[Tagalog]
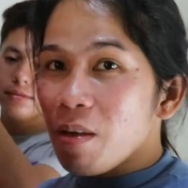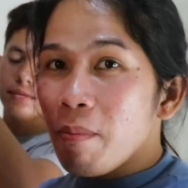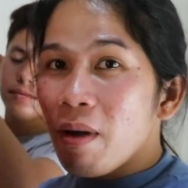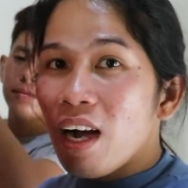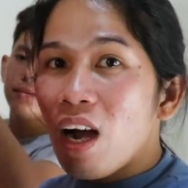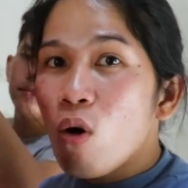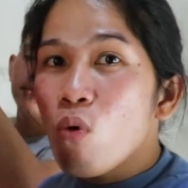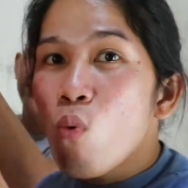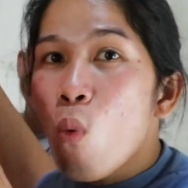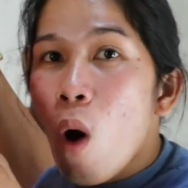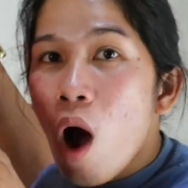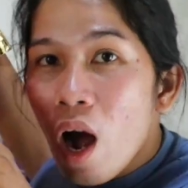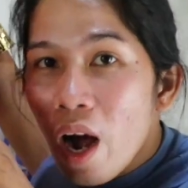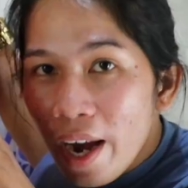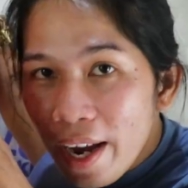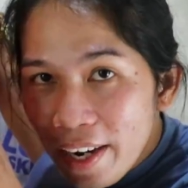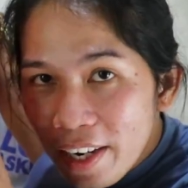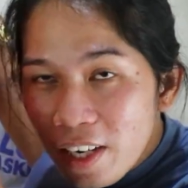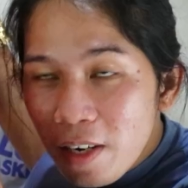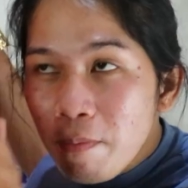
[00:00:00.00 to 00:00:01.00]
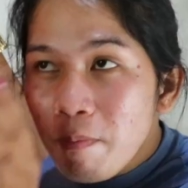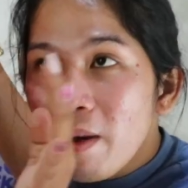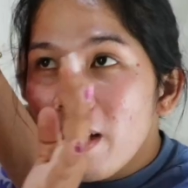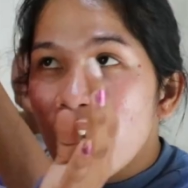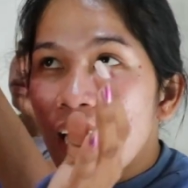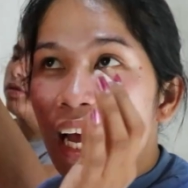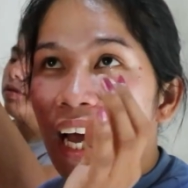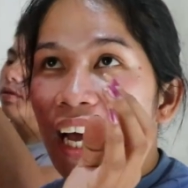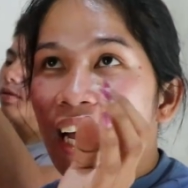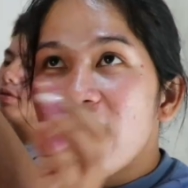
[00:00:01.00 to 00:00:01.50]
sa mga wire
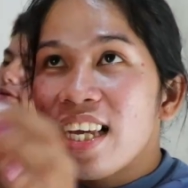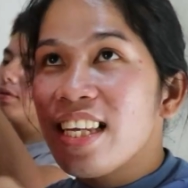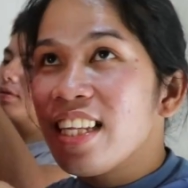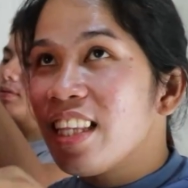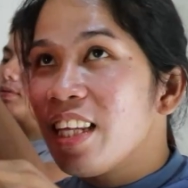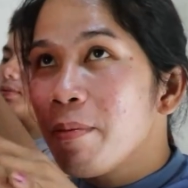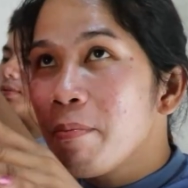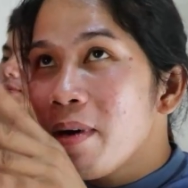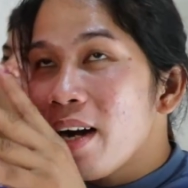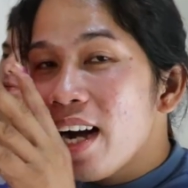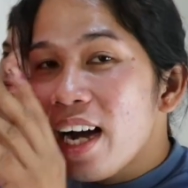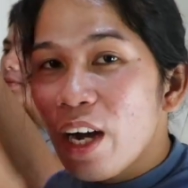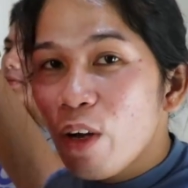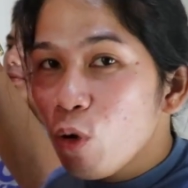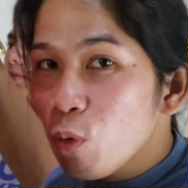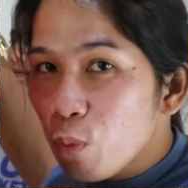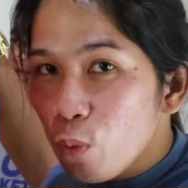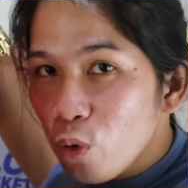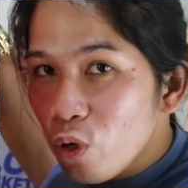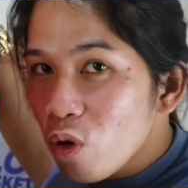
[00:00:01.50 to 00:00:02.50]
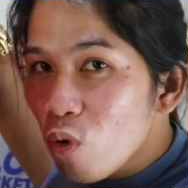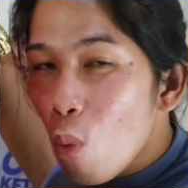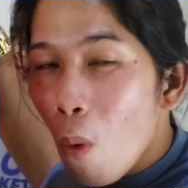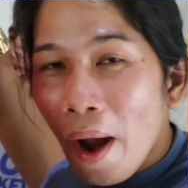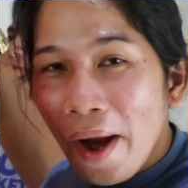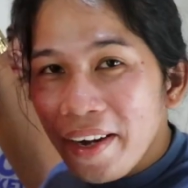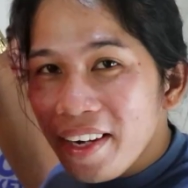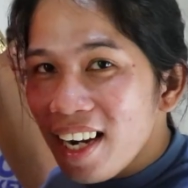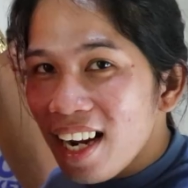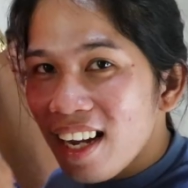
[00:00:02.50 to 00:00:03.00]
para hindi maano po yung
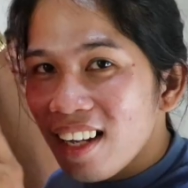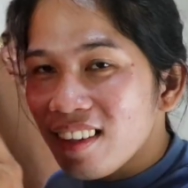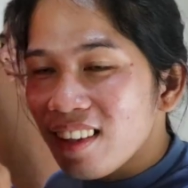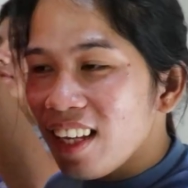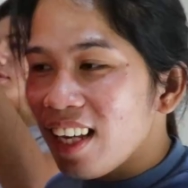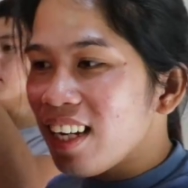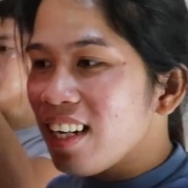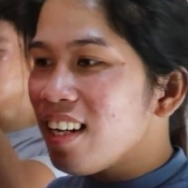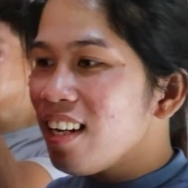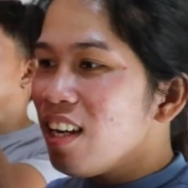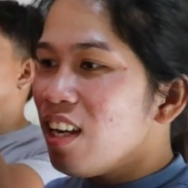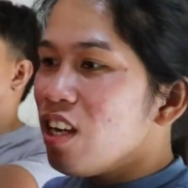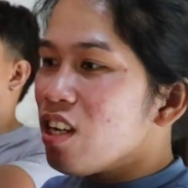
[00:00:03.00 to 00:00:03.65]
wire natin.